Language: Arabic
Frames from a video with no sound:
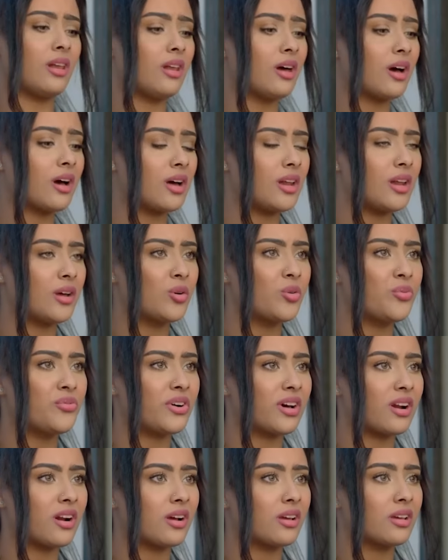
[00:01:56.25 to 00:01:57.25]
الله خلق
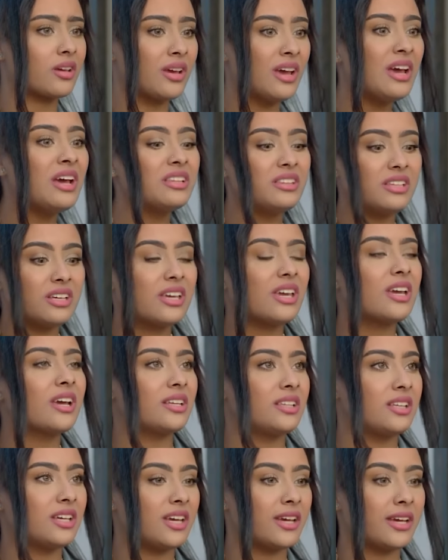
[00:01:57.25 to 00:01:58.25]
وفرق دقيقه
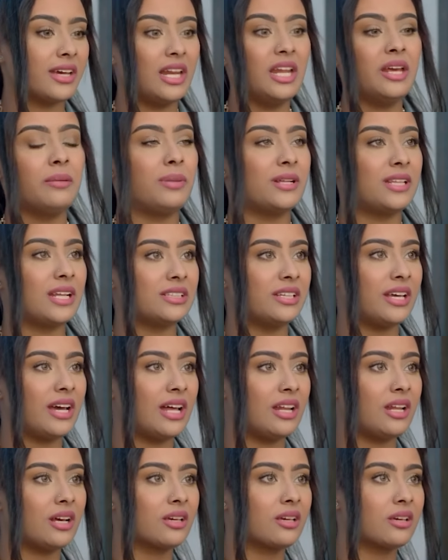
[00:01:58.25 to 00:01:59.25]
دقيقه الحين
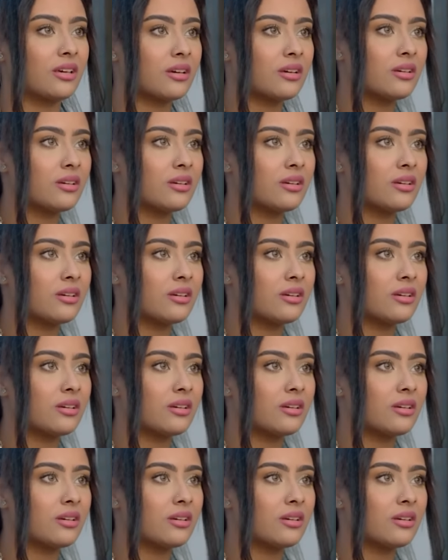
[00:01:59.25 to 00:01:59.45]
بناديها لك